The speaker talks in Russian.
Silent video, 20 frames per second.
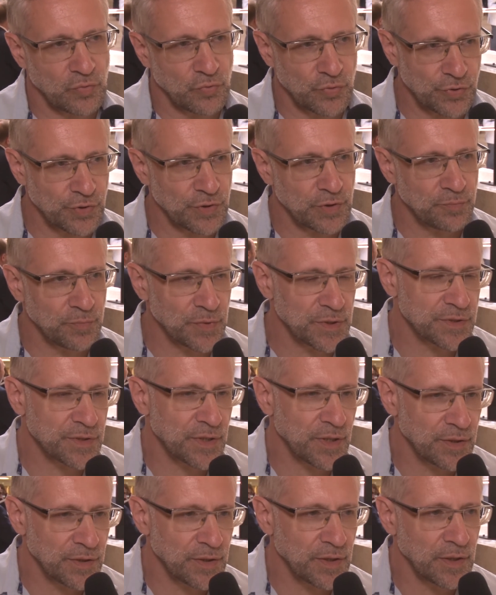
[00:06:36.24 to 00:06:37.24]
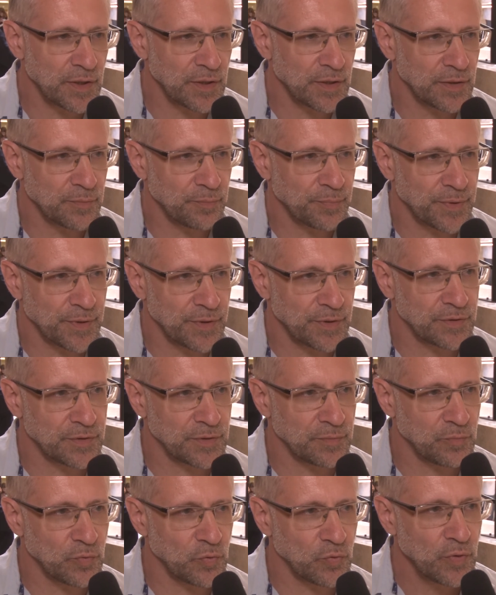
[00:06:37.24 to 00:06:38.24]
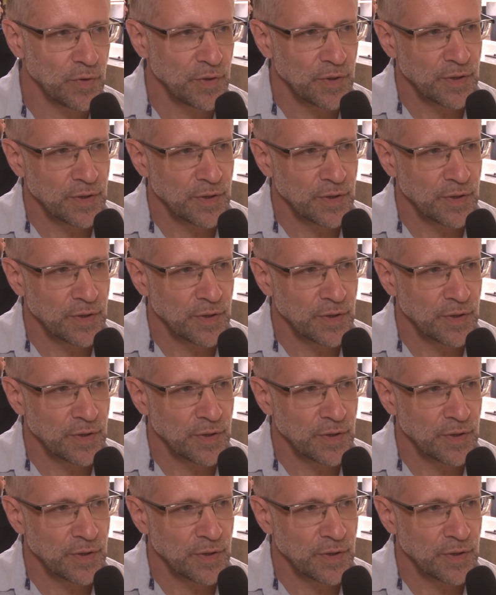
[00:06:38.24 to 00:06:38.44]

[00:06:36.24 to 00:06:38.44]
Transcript: и очень эмоционально. Поэтому